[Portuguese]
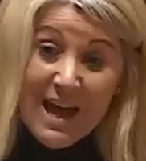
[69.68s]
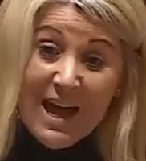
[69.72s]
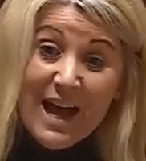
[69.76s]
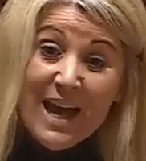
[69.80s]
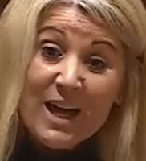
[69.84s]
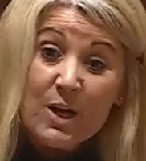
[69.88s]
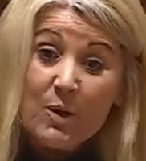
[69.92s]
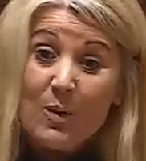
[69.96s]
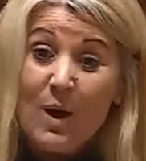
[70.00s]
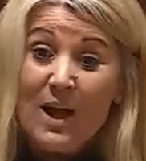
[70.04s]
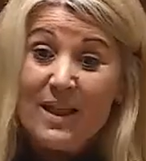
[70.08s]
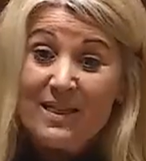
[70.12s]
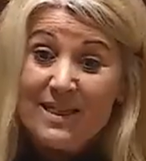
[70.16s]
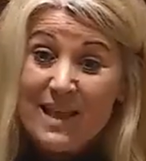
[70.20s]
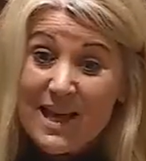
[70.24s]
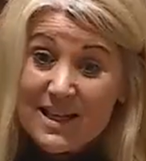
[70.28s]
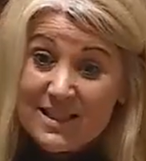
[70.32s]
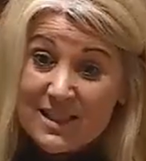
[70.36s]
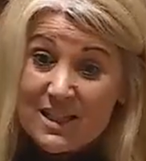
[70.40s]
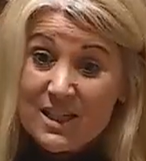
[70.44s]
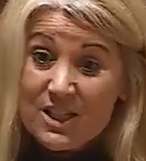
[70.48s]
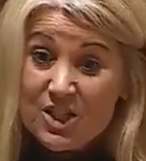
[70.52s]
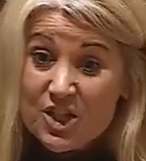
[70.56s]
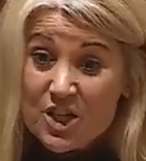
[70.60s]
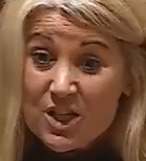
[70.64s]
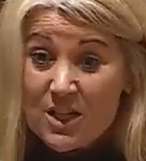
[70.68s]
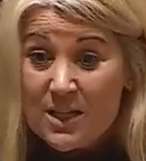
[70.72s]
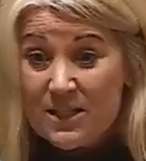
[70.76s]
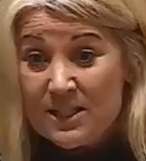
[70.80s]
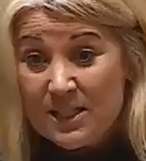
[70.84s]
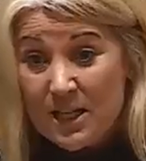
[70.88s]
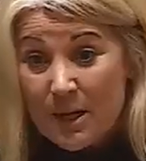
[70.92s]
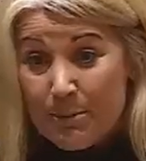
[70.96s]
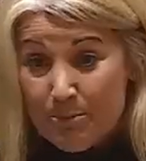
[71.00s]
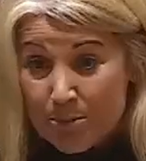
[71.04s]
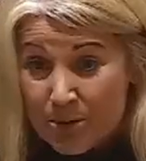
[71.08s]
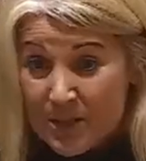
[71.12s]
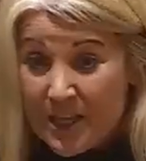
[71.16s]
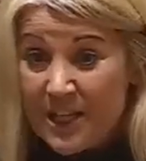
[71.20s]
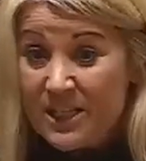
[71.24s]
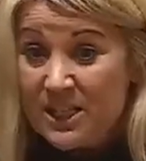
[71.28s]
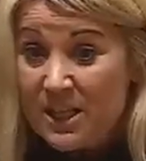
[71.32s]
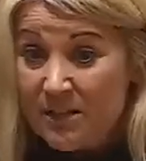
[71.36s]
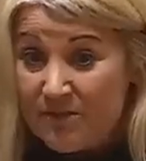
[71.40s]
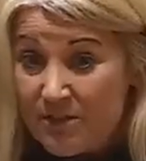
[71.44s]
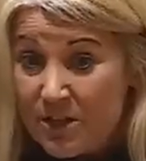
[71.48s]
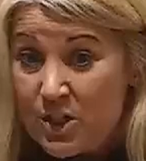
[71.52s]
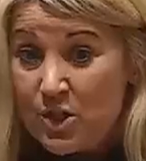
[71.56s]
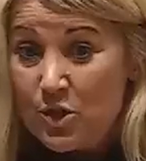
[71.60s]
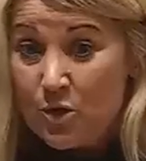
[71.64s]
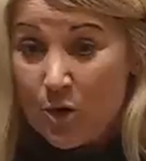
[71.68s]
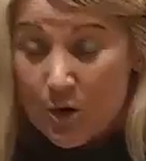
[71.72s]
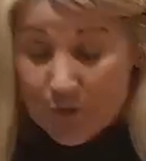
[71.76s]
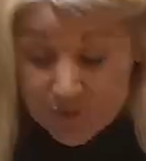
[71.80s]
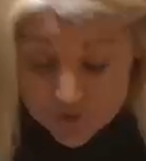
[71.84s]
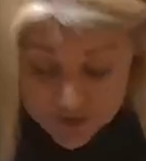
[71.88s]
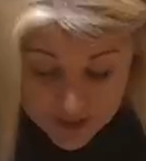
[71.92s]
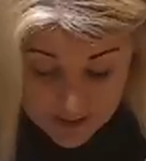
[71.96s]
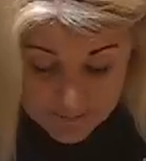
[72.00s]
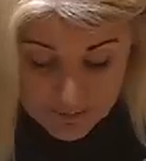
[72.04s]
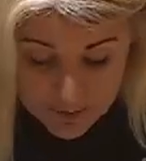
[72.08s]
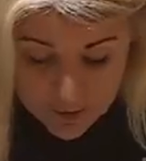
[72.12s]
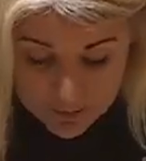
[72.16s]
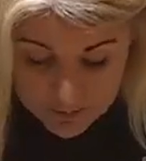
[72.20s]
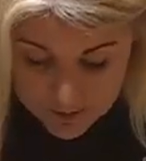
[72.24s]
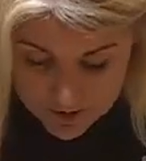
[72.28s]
a quando dessa legislação, porque desta vez não houve tempo, como